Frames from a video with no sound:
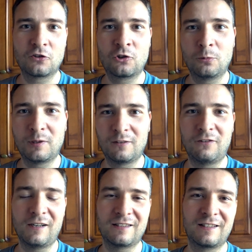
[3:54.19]
чтобы о
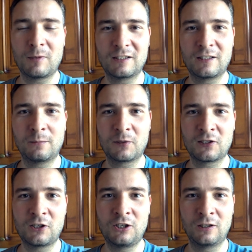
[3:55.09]
вас информация
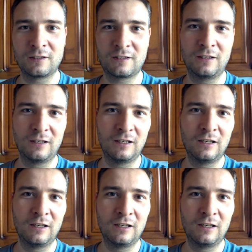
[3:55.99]
просочилась